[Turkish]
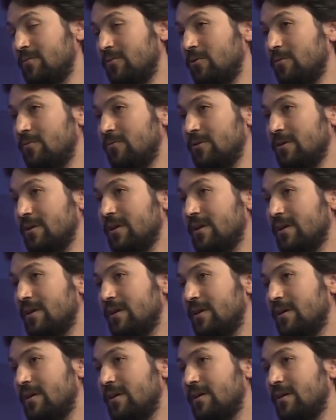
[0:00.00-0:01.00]
bölümünde
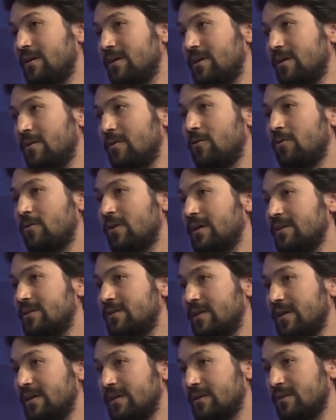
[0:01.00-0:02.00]
ki
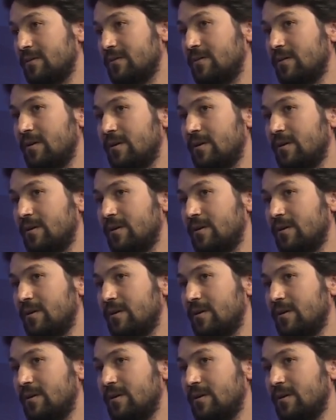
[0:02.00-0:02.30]
öğrenciler